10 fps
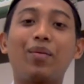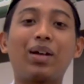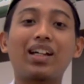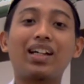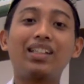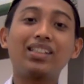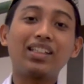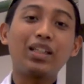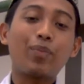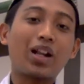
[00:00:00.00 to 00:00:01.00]
Maka di
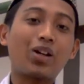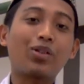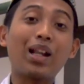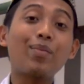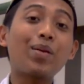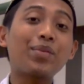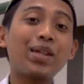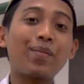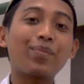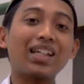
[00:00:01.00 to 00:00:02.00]
sini para ulama
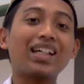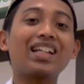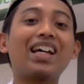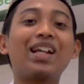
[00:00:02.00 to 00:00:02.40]
menyampaikan